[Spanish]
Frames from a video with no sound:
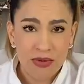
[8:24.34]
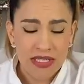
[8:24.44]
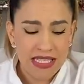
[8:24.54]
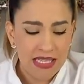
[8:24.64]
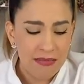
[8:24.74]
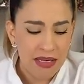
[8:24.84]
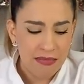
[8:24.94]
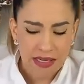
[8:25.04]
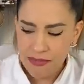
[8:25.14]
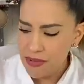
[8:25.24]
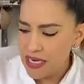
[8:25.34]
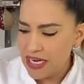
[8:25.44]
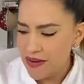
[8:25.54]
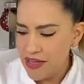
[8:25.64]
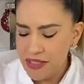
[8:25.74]
suavecita. Miren, Megan para que
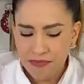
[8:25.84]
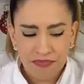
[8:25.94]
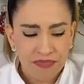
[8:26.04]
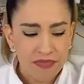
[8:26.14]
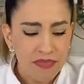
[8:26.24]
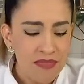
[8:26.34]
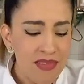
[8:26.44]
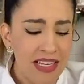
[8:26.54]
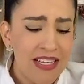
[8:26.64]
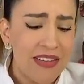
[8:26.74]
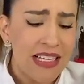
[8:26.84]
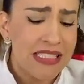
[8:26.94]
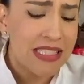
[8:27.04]
la vean. La verdad es